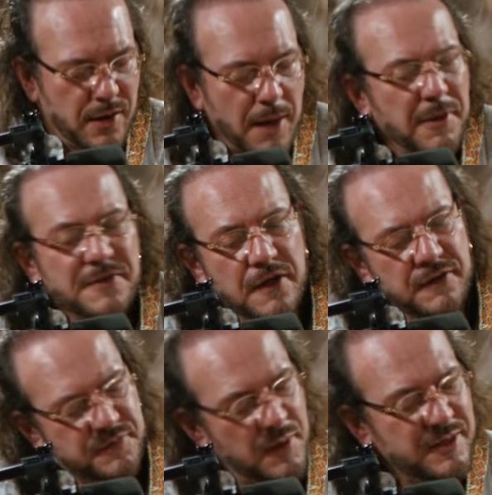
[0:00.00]
que a
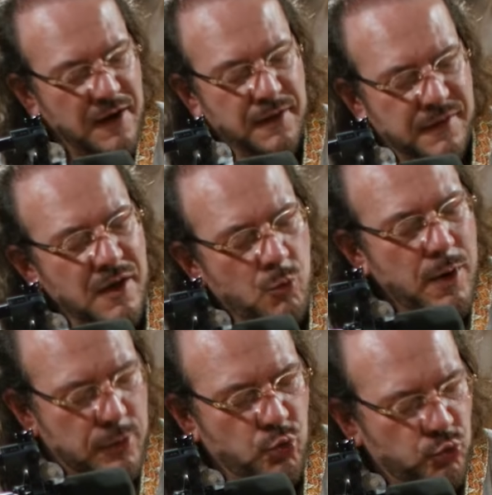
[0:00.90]
veces me trae
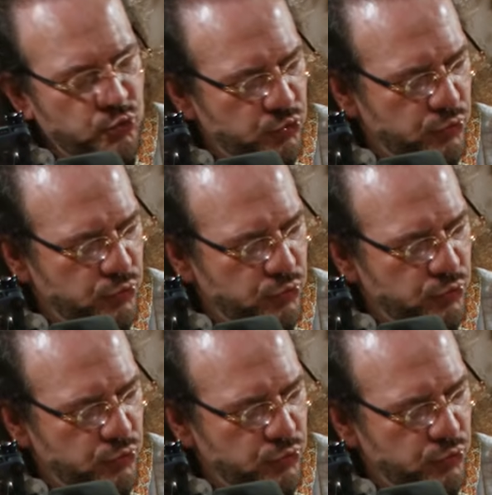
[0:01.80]
recuerdos